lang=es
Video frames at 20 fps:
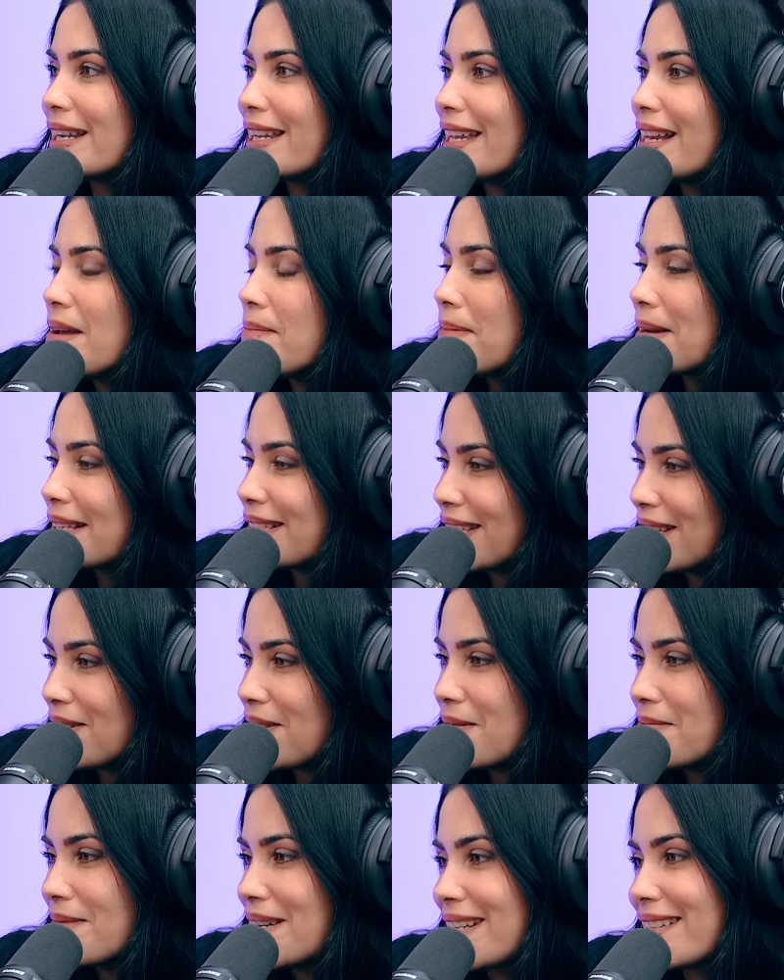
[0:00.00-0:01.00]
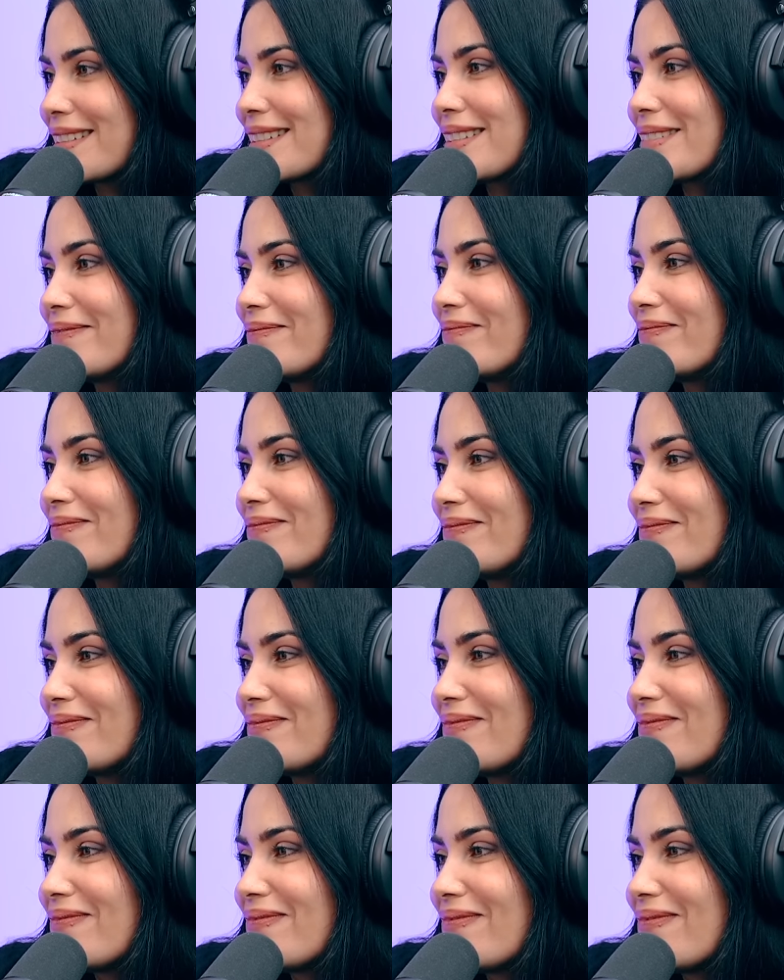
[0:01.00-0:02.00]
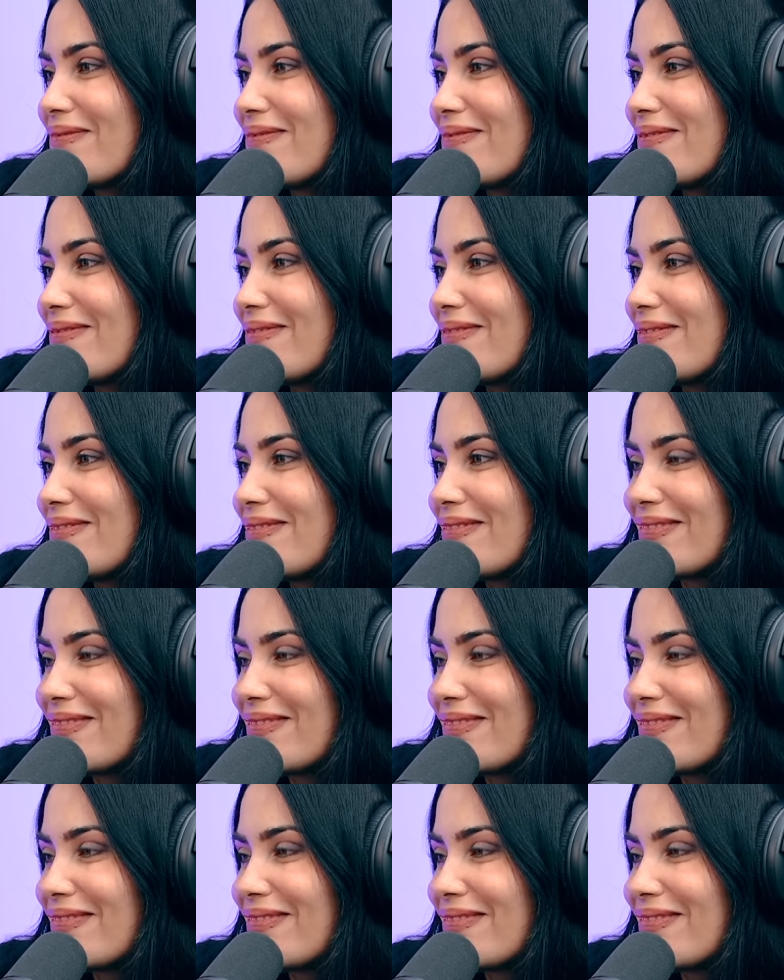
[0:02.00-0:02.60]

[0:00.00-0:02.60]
¿qué le pasaba a Max? Se puso cafre.